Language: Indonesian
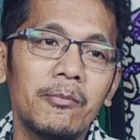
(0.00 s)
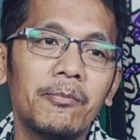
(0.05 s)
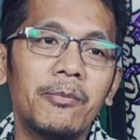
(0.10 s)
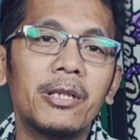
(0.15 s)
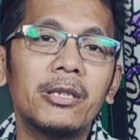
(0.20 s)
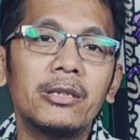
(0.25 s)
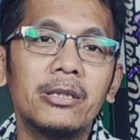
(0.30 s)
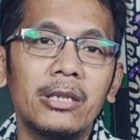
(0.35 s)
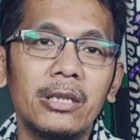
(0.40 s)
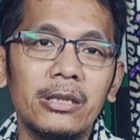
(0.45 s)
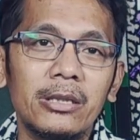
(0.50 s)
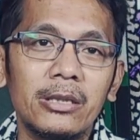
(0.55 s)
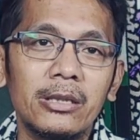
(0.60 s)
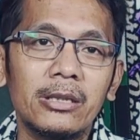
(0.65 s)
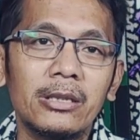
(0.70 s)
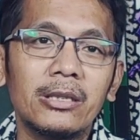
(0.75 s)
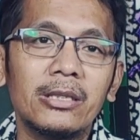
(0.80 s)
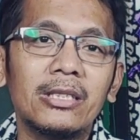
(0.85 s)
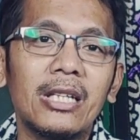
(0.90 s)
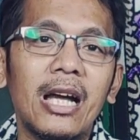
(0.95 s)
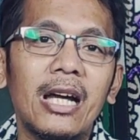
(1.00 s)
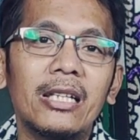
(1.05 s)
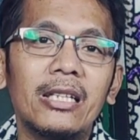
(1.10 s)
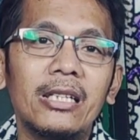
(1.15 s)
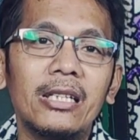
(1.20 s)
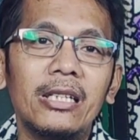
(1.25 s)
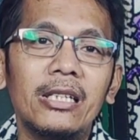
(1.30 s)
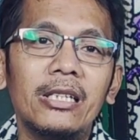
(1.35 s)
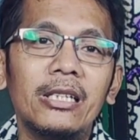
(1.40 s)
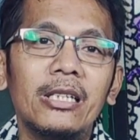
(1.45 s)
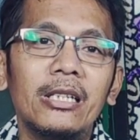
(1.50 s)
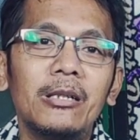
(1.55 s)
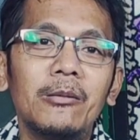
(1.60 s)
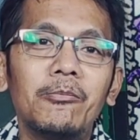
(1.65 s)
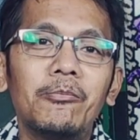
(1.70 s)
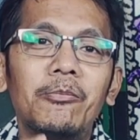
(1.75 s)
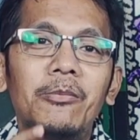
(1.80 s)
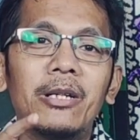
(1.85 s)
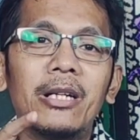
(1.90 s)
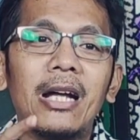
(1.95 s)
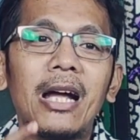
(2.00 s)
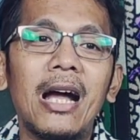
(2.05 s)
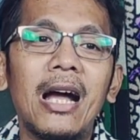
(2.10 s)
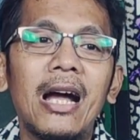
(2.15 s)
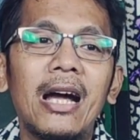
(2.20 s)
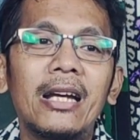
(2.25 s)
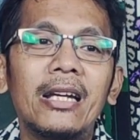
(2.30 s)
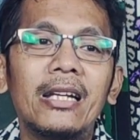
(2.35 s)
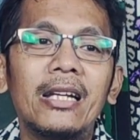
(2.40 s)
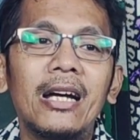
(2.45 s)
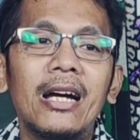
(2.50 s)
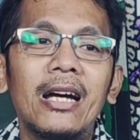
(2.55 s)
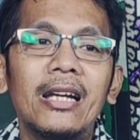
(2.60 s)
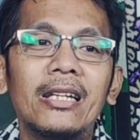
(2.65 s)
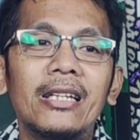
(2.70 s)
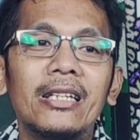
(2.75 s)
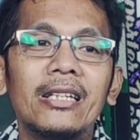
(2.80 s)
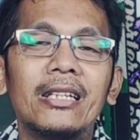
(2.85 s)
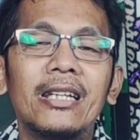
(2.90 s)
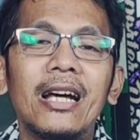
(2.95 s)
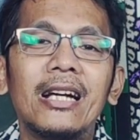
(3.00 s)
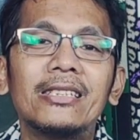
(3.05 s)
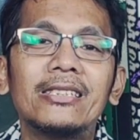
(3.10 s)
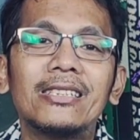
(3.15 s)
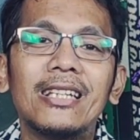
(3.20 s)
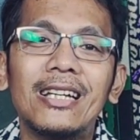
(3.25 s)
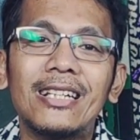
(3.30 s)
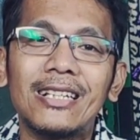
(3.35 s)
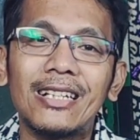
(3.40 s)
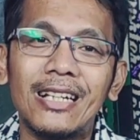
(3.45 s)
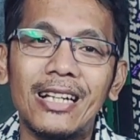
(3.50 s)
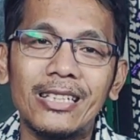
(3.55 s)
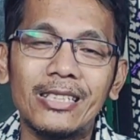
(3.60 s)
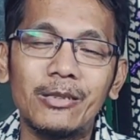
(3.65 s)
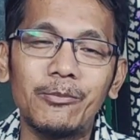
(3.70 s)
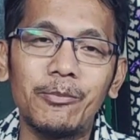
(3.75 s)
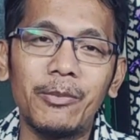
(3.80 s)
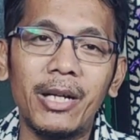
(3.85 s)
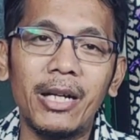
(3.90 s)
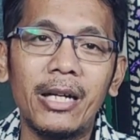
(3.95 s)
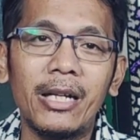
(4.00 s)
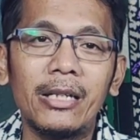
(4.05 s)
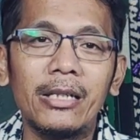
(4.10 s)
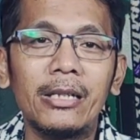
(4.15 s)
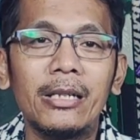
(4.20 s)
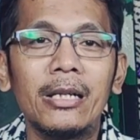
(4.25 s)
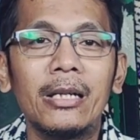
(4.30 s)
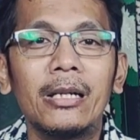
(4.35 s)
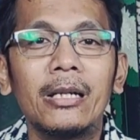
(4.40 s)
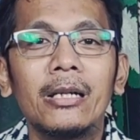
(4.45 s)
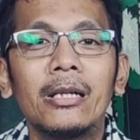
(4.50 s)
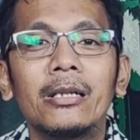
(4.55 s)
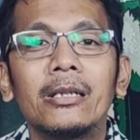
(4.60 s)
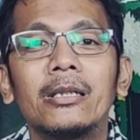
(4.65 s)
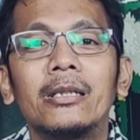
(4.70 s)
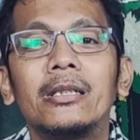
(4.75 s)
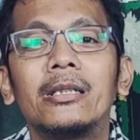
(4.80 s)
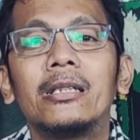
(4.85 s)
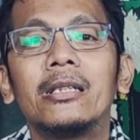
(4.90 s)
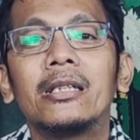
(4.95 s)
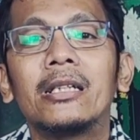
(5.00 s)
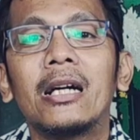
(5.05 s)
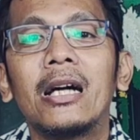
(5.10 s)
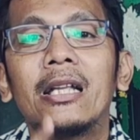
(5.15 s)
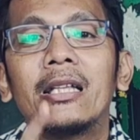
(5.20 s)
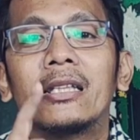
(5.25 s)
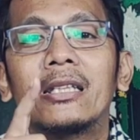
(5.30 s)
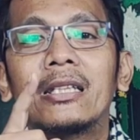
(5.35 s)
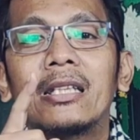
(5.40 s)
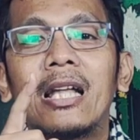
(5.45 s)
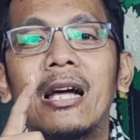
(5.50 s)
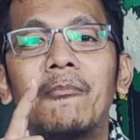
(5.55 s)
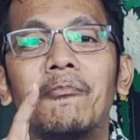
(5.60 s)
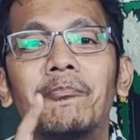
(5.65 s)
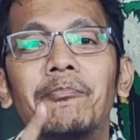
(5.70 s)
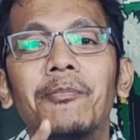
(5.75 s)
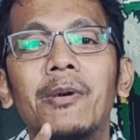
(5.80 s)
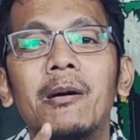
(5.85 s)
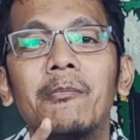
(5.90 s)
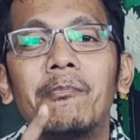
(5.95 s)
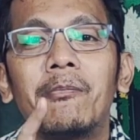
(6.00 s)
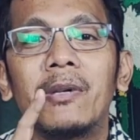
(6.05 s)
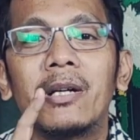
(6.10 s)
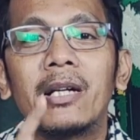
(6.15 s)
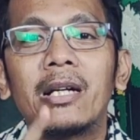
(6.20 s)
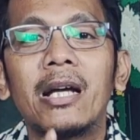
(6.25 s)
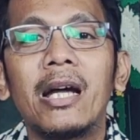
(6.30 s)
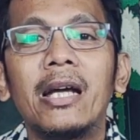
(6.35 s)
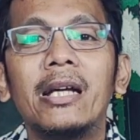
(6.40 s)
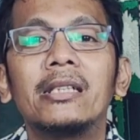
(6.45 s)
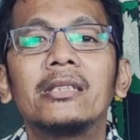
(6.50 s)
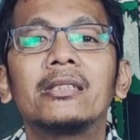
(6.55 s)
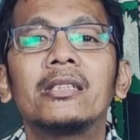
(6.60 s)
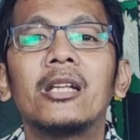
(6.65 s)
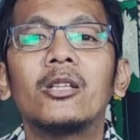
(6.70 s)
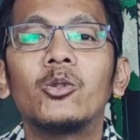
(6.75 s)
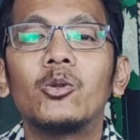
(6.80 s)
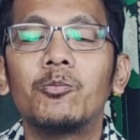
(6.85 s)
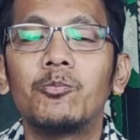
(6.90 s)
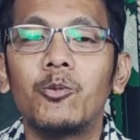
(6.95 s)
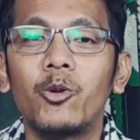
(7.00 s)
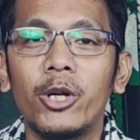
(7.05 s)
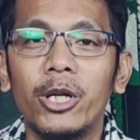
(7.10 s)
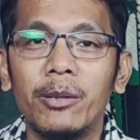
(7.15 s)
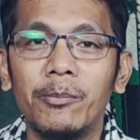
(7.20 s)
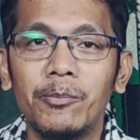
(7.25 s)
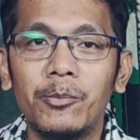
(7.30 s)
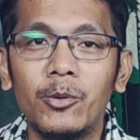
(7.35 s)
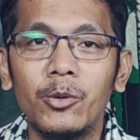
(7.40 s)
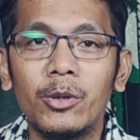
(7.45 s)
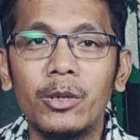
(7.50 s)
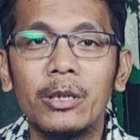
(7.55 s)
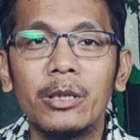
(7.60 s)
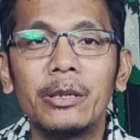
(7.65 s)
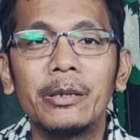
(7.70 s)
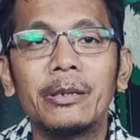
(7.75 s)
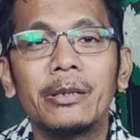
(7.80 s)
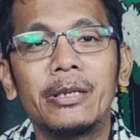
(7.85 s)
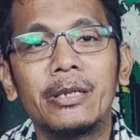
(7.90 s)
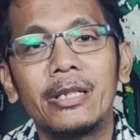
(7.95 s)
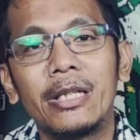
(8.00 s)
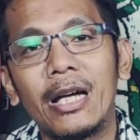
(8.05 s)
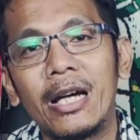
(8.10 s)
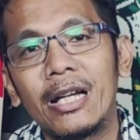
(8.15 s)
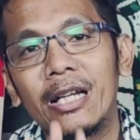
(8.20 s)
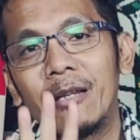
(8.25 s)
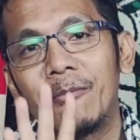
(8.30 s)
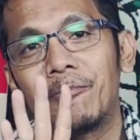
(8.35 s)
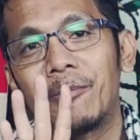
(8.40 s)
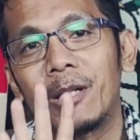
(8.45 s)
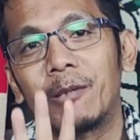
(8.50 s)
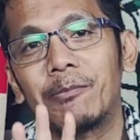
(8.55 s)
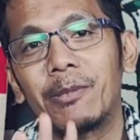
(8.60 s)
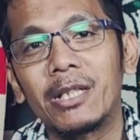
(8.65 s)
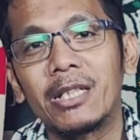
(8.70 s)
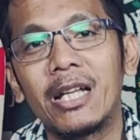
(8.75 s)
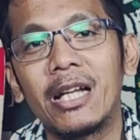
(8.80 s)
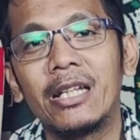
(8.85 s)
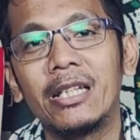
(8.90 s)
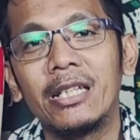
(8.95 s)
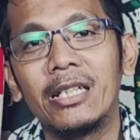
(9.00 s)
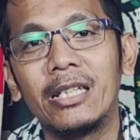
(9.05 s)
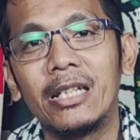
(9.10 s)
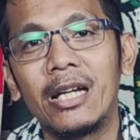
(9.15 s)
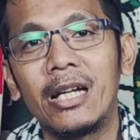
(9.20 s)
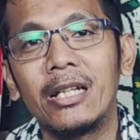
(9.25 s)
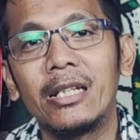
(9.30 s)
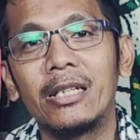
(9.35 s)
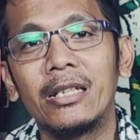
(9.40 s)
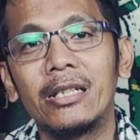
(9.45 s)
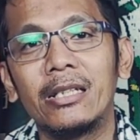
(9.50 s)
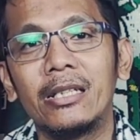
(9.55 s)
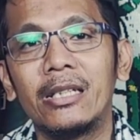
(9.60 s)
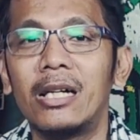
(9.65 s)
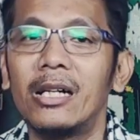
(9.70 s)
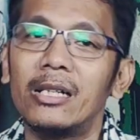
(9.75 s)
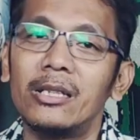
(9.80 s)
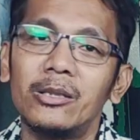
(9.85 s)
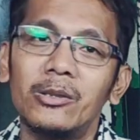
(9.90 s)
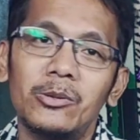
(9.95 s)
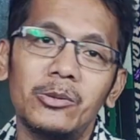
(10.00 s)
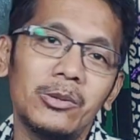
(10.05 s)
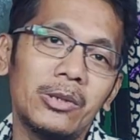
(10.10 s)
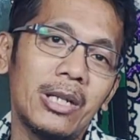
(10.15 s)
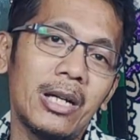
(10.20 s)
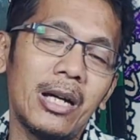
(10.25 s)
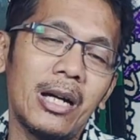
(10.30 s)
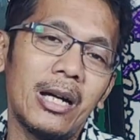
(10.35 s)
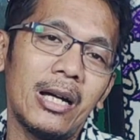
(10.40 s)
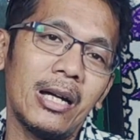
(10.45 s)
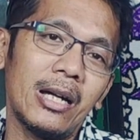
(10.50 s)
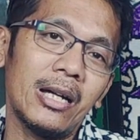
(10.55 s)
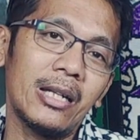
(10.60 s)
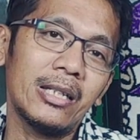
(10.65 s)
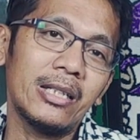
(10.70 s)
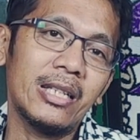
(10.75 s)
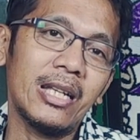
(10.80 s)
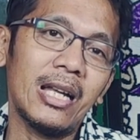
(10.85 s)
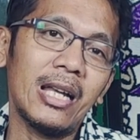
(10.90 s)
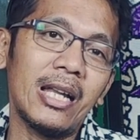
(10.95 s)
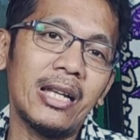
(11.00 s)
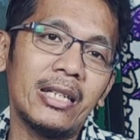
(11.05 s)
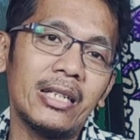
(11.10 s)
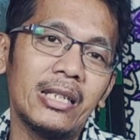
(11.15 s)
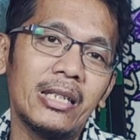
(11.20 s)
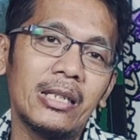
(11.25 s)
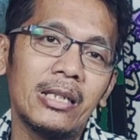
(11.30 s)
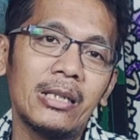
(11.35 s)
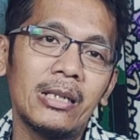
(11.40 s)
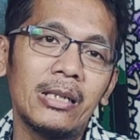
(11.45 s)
Persis saat ini berada di dasar klasemen dengan tanpa meraih satu poin pun dari empat pertandingan yang sudah dijalani.